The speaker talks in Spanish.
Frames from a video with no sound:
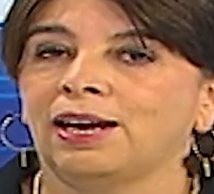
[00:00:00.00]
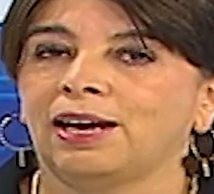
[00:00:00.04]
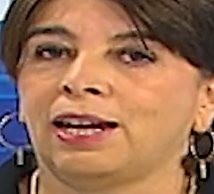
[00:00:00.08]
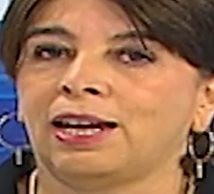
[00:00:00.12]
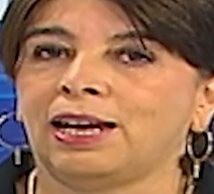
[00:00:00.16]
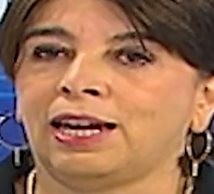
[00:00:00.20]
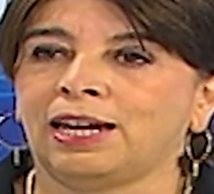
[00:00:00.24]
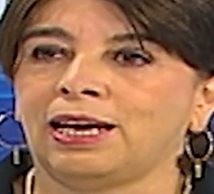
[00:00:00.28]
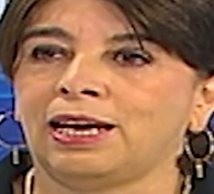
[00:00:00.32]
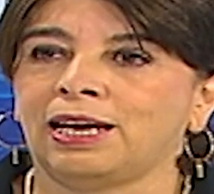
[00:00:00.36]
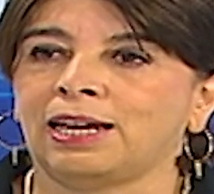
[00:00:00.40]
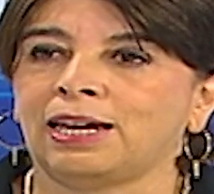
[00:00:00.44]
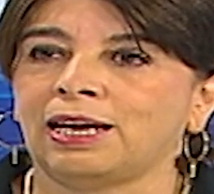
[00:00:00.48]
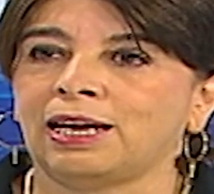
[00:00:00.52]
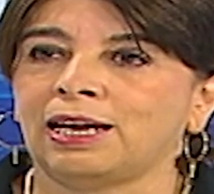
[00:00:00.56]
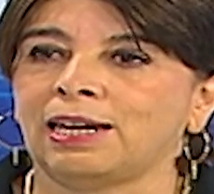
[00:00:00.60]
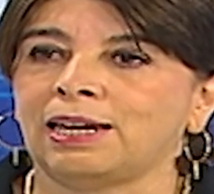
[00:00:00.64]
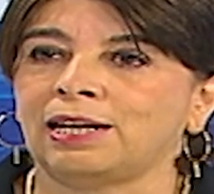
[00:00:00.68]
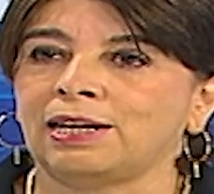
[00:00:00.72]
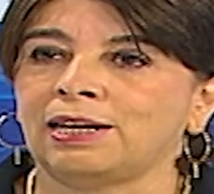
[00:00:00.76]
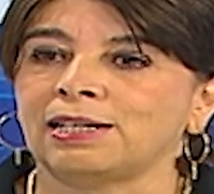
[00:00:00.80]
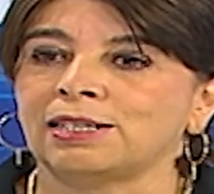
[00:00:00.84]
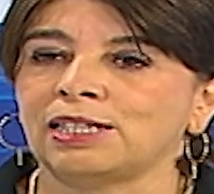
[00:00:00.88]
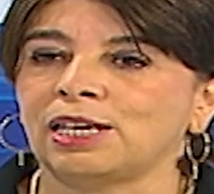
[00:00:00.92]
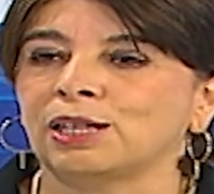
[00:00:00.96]

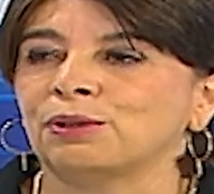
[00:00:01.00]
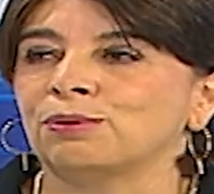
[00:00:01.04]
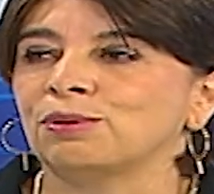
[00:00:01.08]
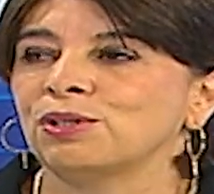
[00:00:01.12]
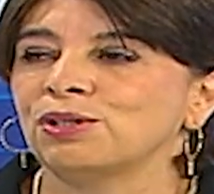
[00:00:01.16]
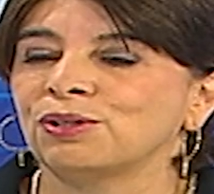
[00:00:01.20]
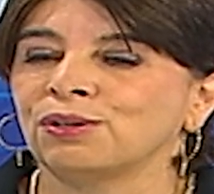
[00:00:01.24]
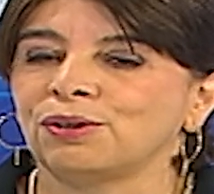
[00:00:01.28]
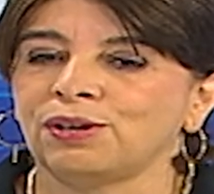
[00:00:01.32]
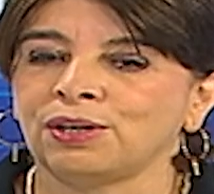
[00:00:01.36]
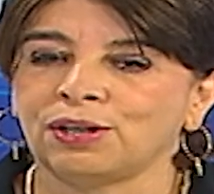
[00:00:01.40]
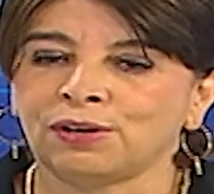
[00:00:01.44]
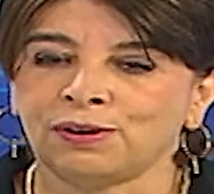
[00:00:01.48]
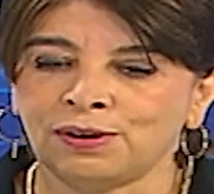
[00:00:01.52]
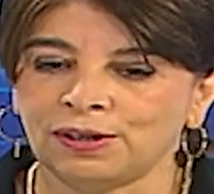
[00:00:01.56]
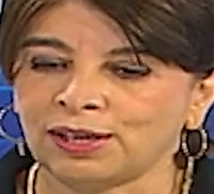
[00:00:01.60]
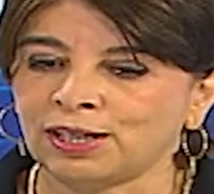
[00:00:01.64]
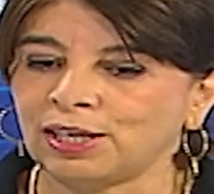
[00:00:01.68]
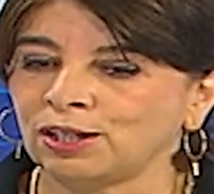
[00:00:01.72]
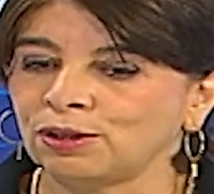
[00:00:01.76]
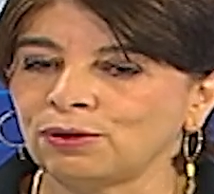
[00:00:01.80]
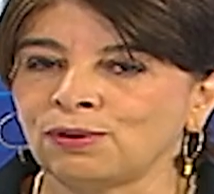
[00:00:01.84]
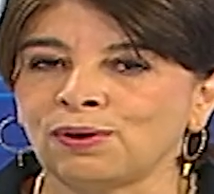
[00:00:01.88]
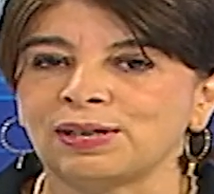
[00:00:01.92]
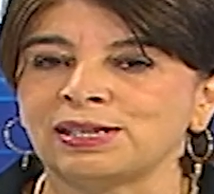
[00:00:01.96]
el centro histórico de
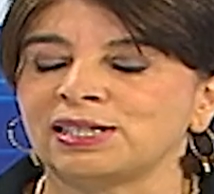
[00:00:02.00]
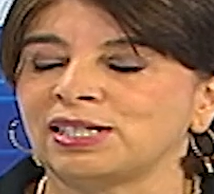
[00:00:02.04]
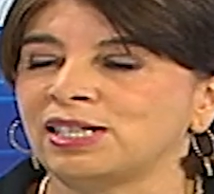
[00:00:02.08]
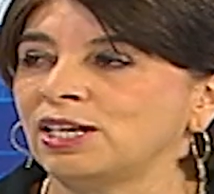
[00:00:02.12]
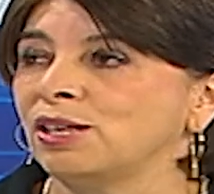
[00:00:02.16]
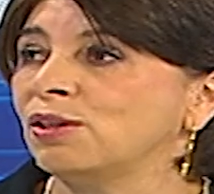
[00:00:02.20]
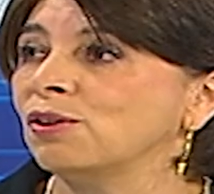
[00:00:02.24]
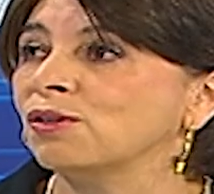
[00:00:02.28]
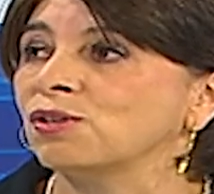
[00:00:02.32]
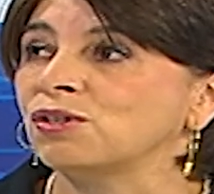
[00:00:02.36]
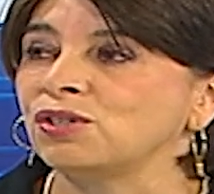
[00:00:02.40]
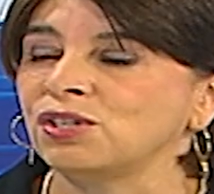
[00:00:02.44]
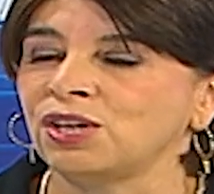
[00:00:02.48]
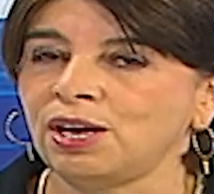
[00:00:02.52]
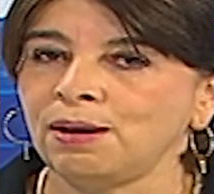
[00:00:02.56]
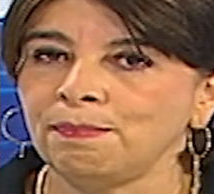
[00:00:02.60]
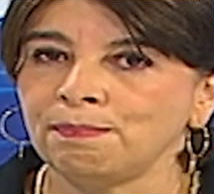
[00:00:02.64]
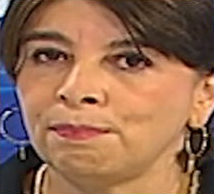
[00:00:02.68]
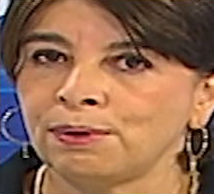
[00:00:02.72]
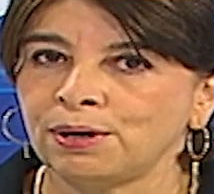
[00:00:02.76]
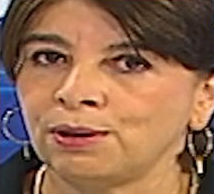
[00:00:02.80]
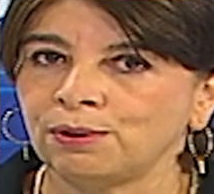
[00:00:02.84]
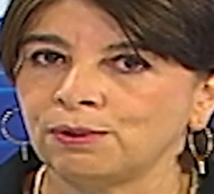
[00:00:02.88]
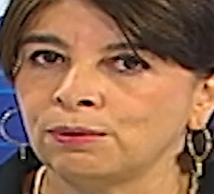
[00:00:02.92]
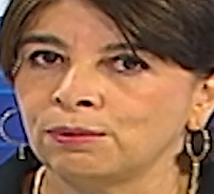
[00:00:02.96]
Quito ha sido
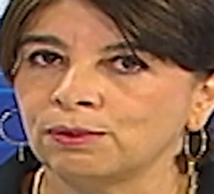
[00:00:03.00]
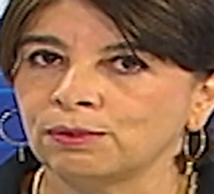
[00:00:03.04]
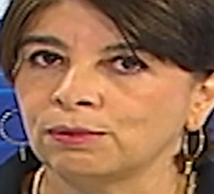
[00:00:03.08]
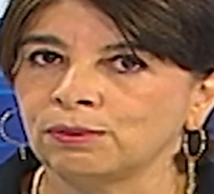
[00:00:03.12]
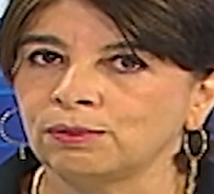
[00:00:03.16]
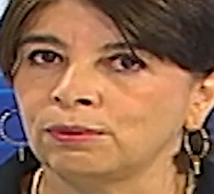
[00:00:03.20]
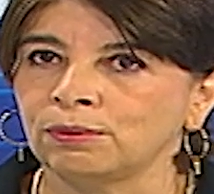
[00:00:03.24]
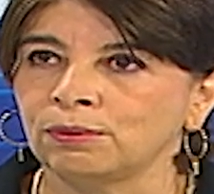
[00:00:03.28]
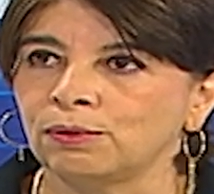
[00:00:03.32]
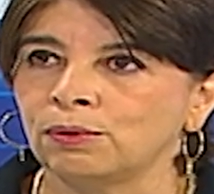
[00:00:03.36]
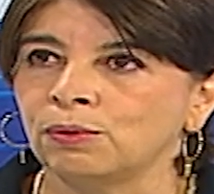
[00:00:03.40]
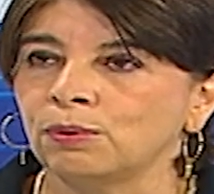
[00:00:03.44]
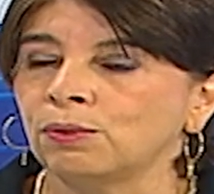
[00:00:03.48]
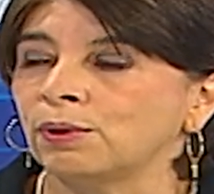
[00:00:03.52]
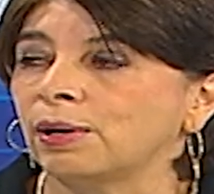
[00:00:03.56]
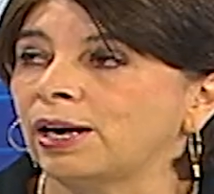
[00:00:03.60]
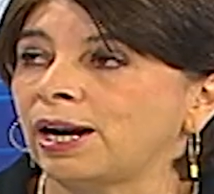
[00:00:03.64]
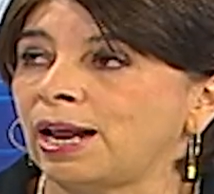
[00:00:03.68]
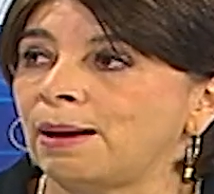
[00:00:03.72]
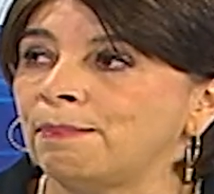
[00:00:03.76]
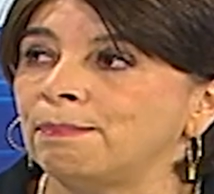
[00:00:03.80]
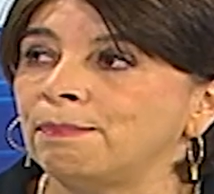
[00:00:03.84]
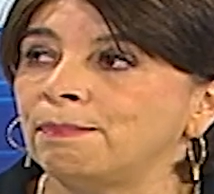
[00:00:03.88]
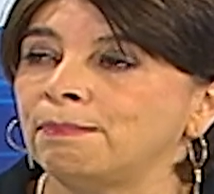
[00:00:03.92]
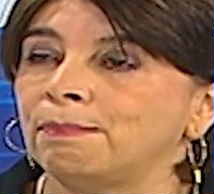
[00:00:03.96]
siempre un
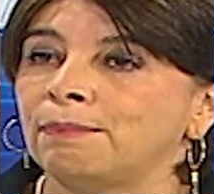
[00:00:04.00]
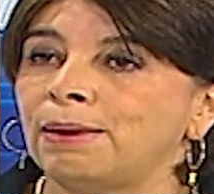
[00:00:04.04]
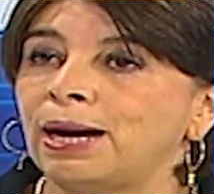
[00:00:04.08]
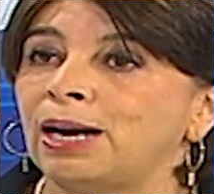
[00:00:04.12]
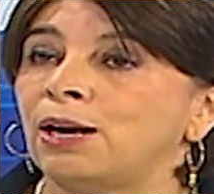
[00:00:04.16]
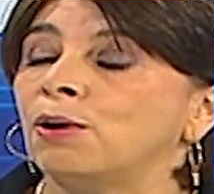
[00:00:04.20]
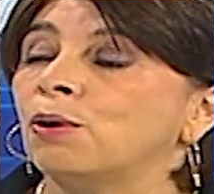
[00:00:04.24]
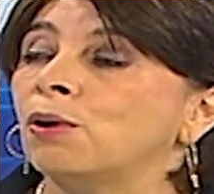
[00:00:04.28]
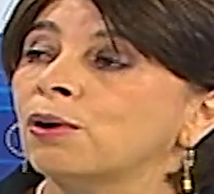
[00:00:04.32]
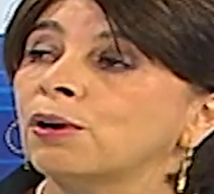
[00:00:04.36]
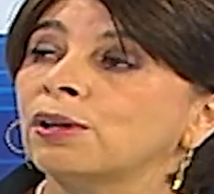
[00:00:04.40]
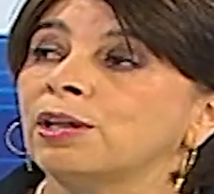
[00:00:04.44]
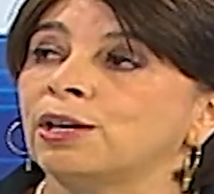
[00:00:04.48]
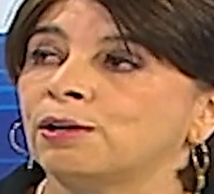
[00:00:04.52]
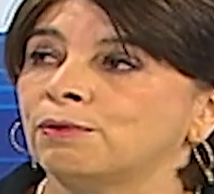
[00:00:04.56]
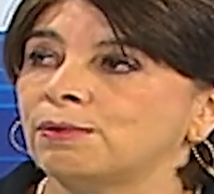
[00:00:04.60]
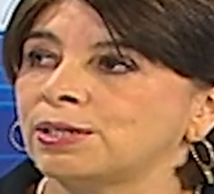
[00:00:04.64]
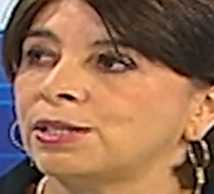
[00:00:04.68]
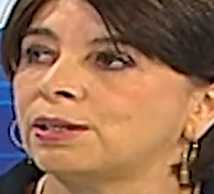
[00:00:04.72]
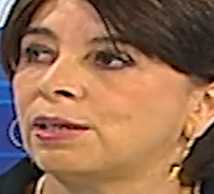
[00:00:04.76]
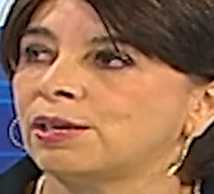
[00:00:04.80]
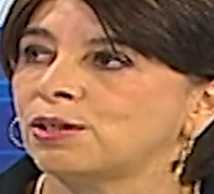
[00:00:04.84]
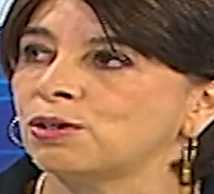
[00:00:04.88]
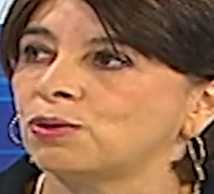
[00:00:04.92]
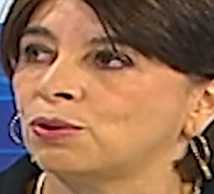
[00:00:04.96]
gran valor de
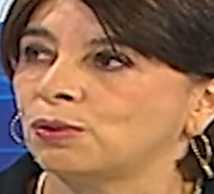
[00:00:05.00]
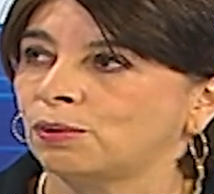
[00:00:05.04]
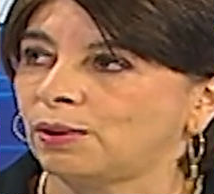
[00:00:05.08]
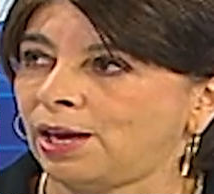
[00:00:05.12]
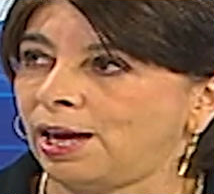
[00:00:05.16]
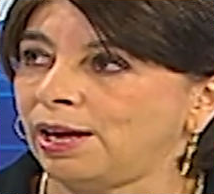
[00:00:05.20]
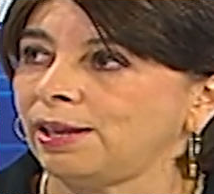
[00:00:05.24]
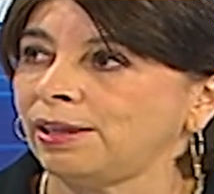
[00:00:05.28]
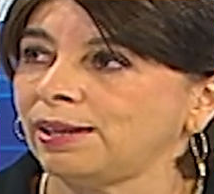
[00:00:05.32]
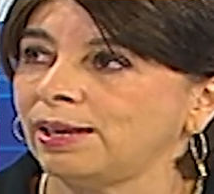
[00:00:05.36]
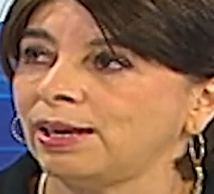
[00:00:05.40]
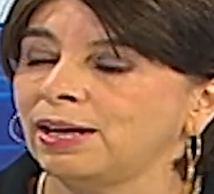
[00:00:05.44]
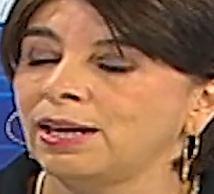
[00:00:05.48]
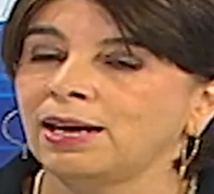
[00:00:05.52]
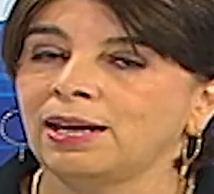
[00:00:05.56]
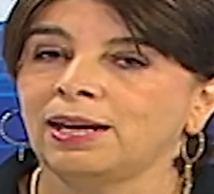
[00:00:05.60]
nuestra ciudad.